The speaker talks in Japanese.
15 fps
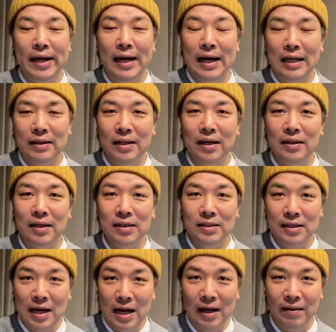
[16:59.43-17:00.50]
なかったんで
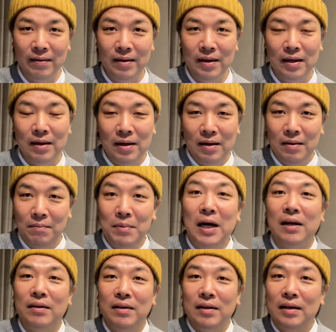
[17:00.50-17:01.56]
すが、
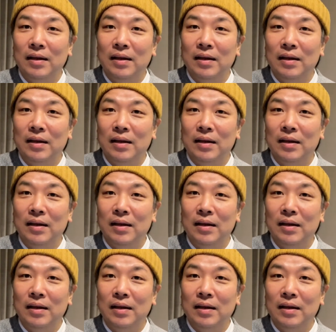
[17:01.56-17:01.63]
ま